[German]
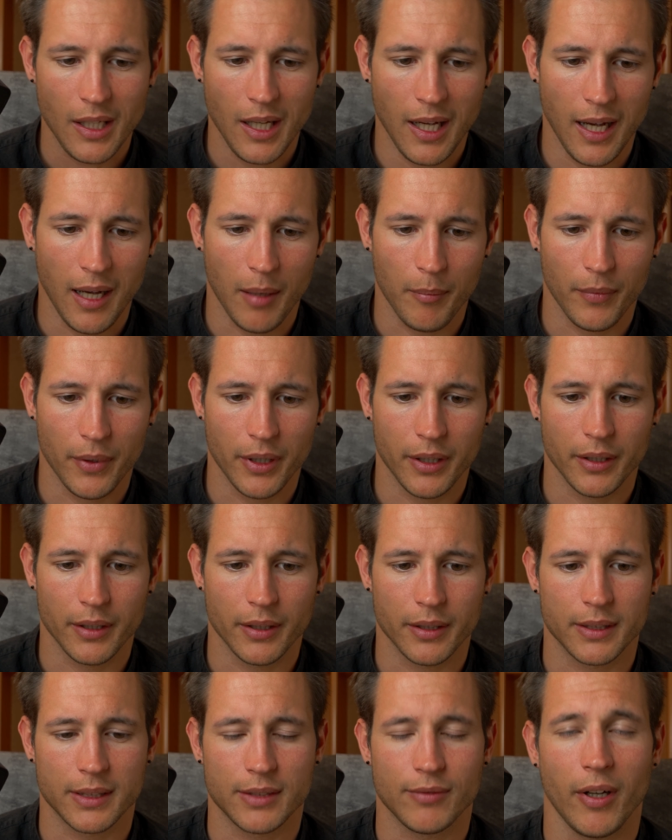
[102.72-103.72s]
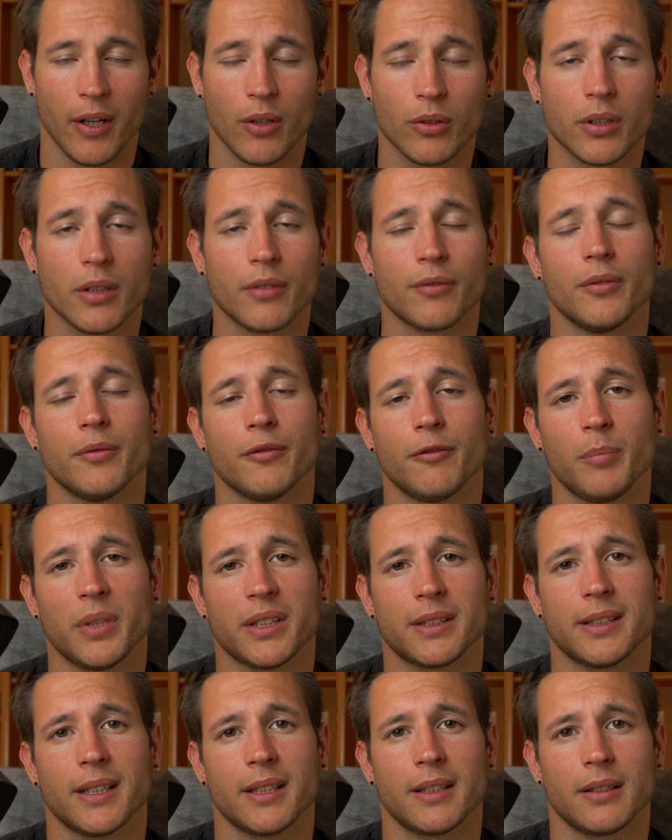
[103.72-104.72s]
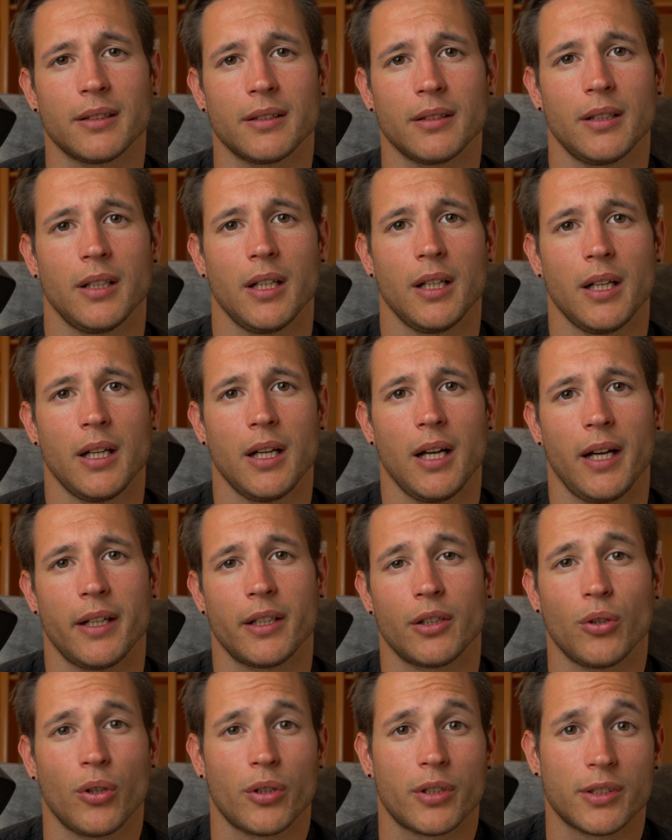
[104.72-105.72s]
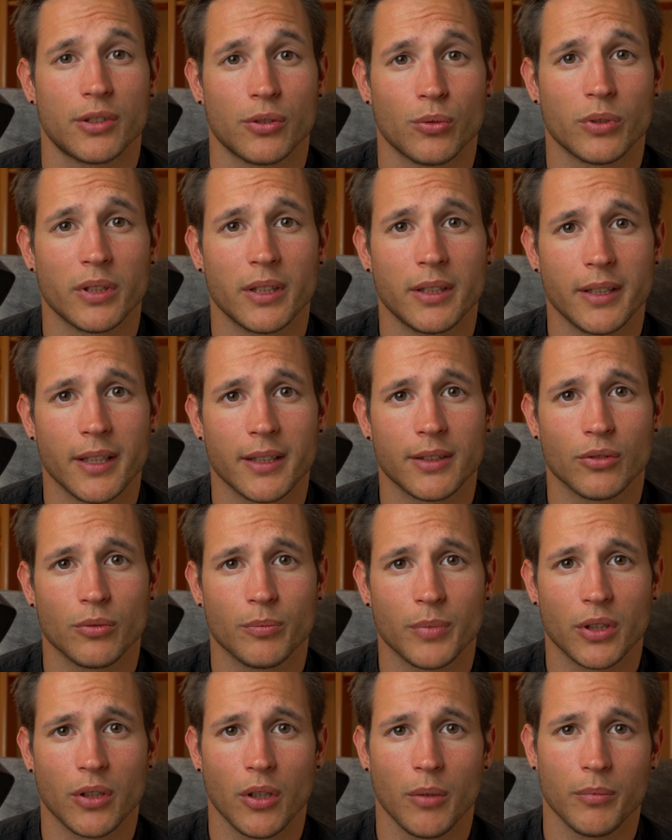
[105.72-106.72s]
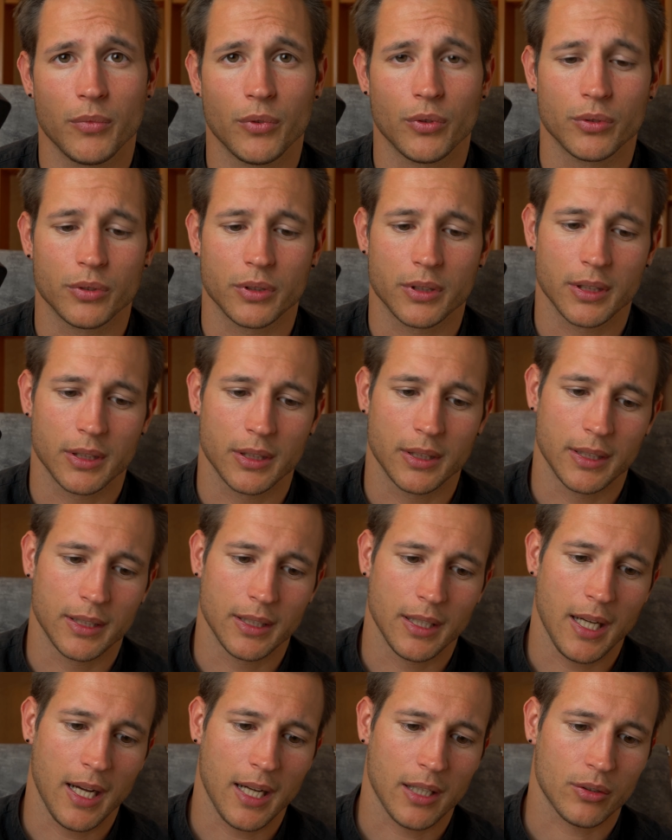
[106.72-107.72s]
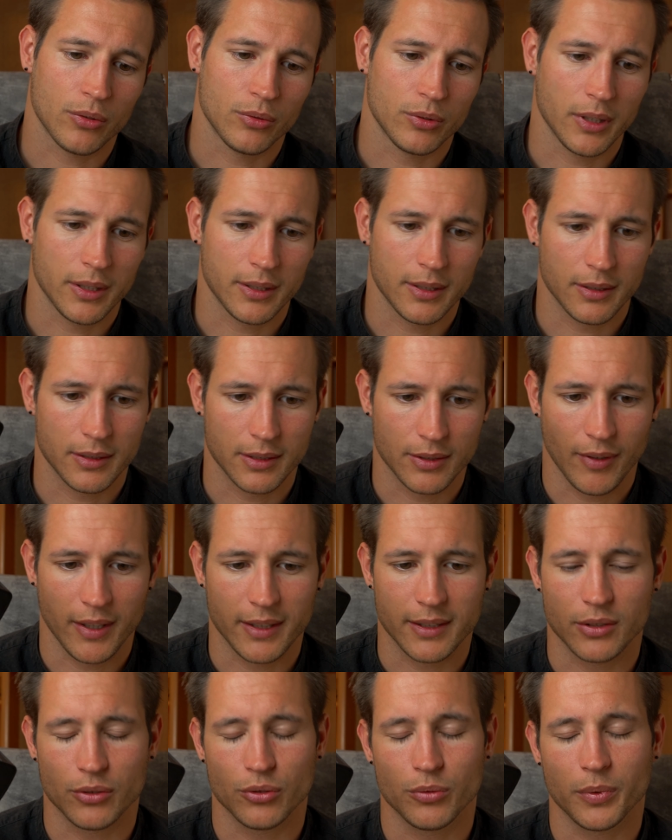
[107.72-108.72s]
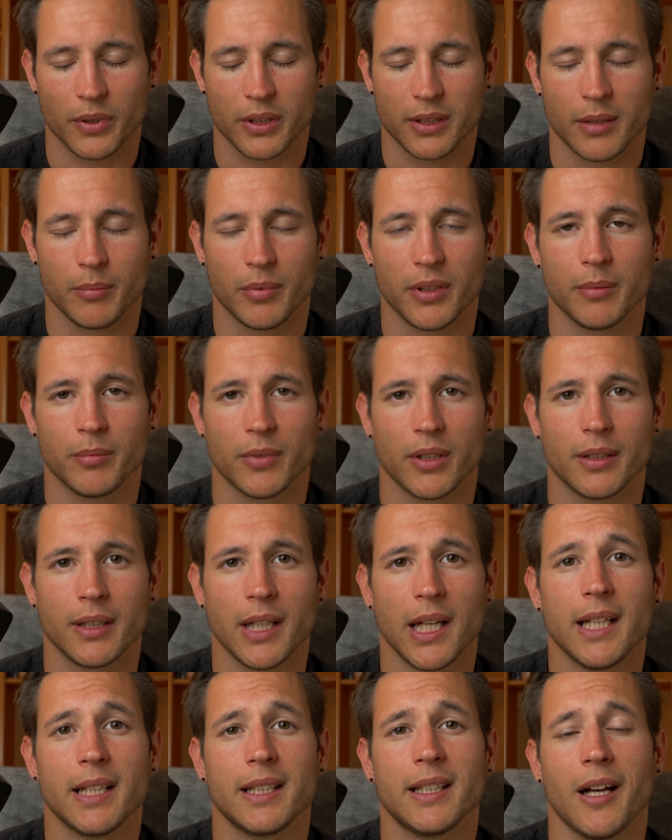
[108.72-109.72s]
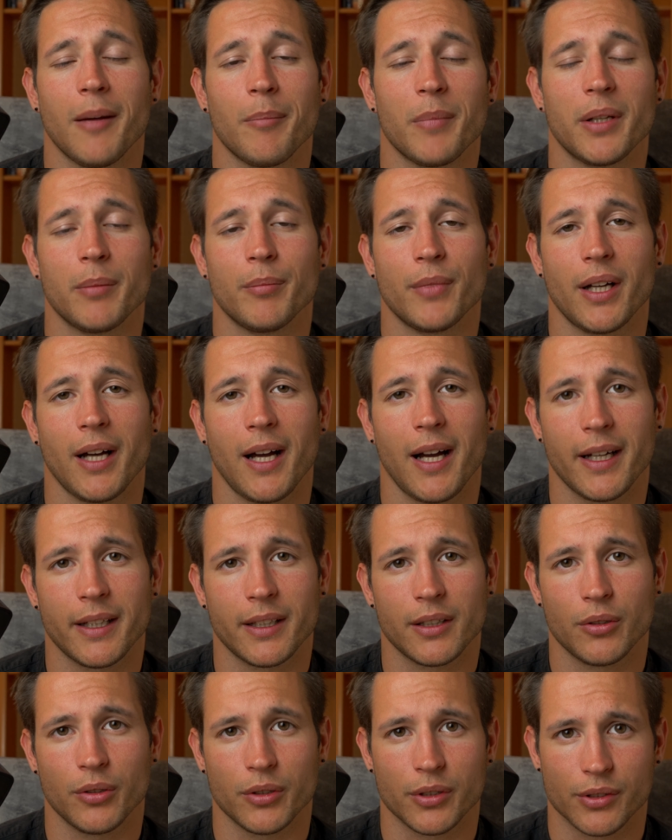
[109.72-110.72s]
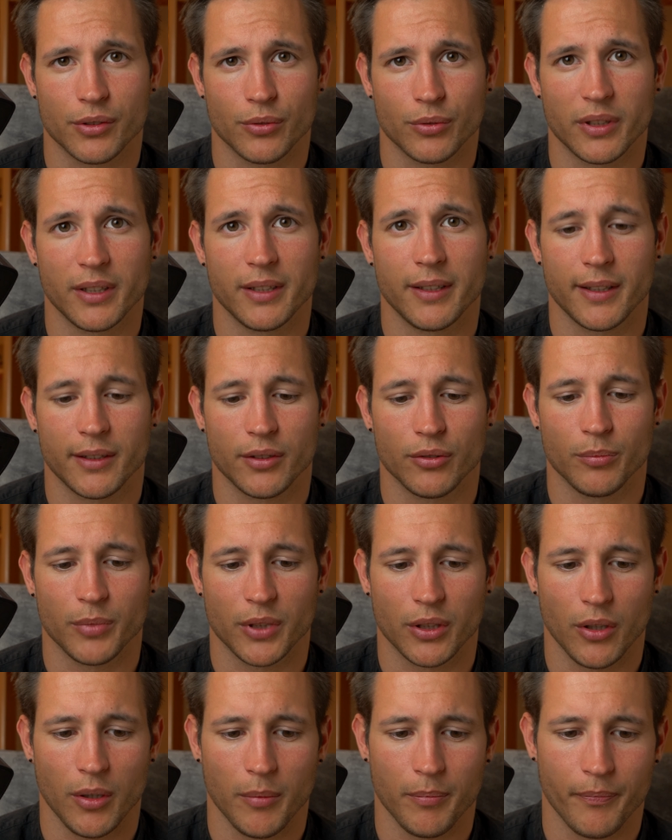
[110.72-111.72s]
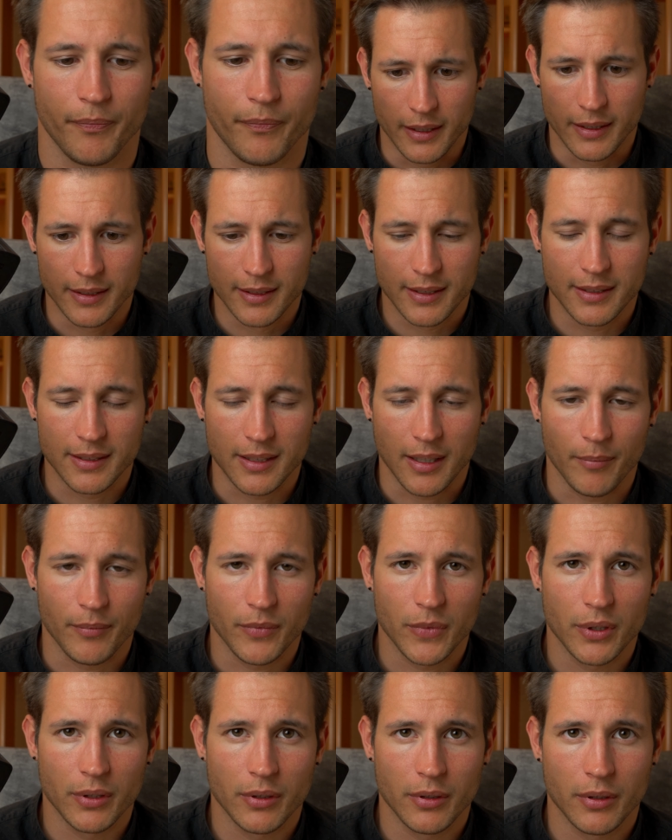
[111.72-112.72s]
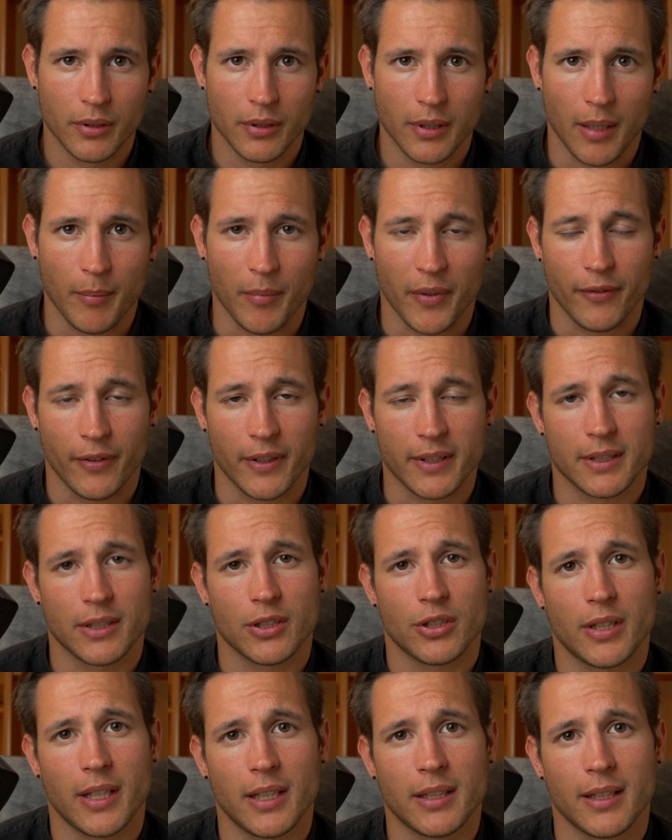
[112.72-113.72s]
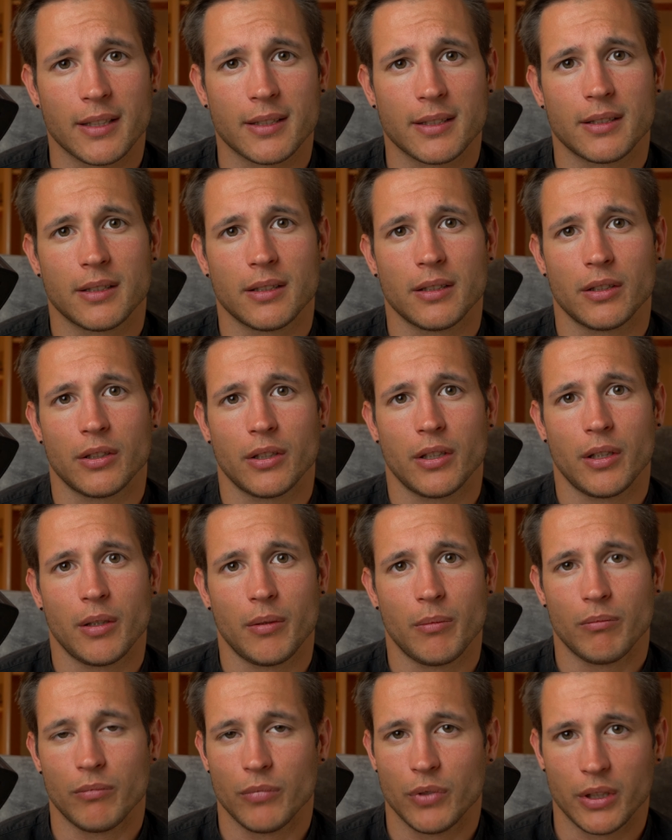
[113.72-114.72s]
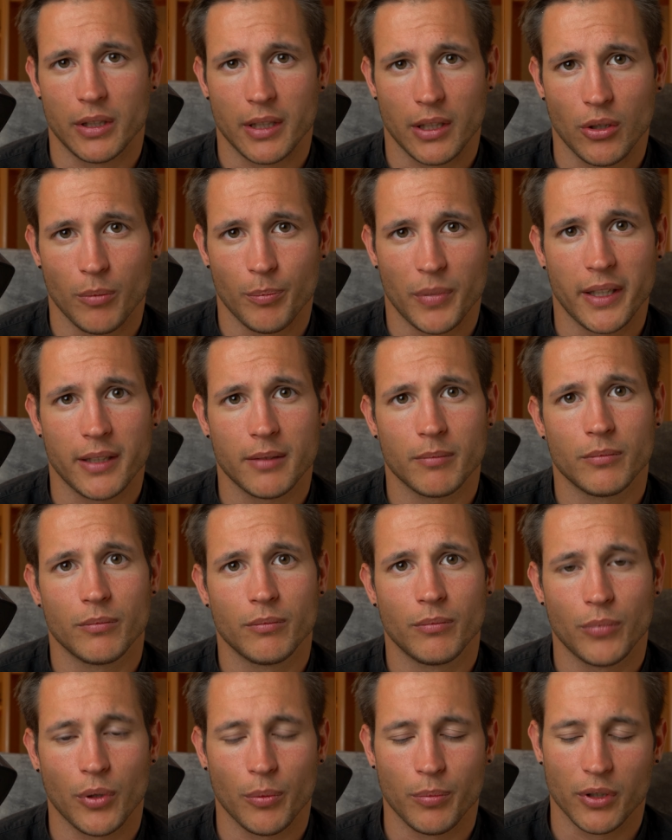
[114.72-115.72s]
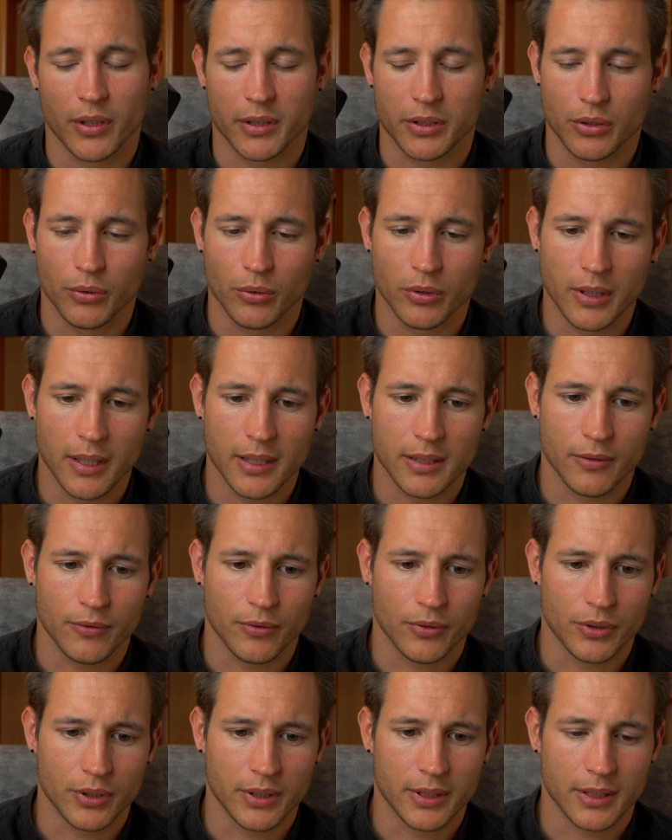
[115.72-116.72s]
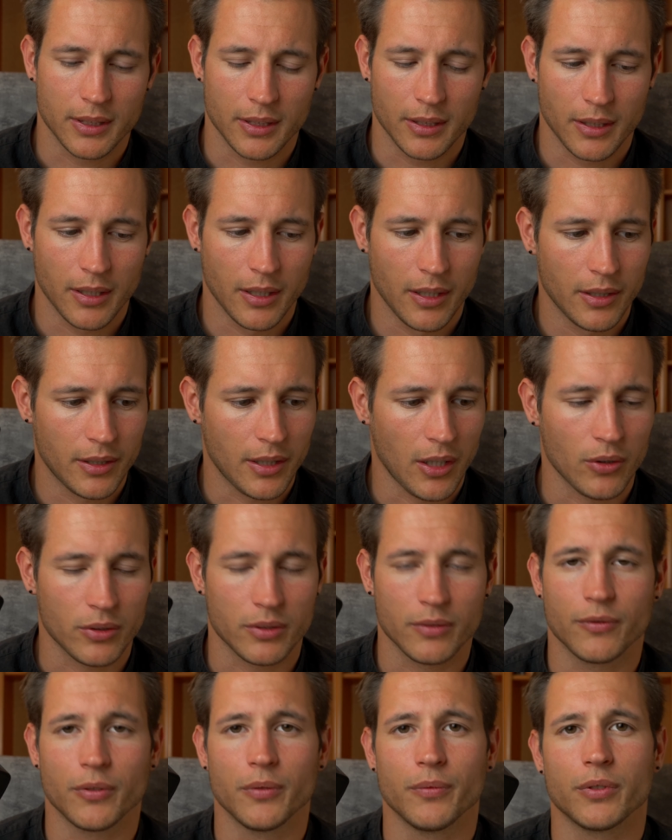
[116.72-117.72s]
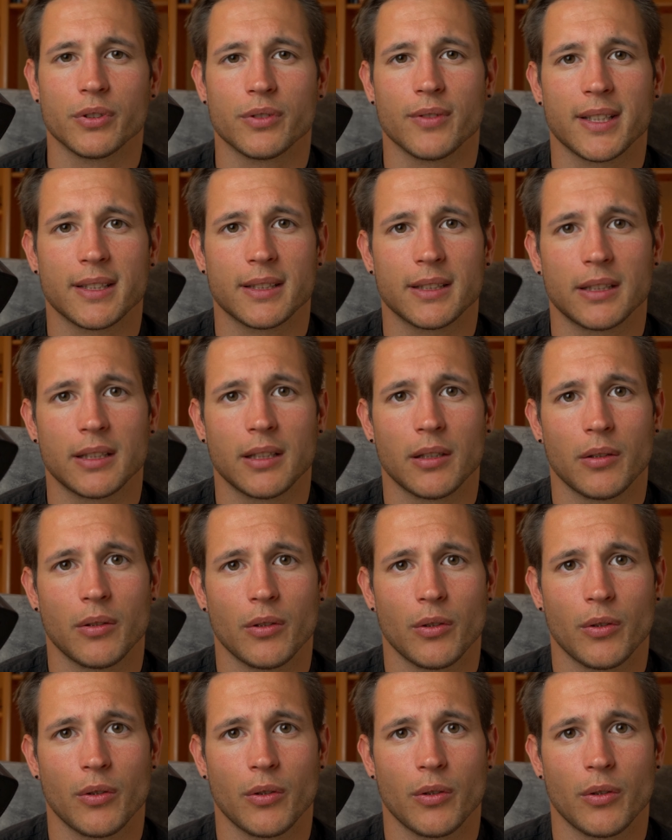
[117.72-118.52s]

haben äh, 205 Patienten eine Cortisoninjektion bekommen und die 820 übrig gebliebenen, die haben eben keine Cortisoninjektion bekommen. Insgesamt hat man festgestellt, dass äh, in der kompletten Population, also von diesen 1025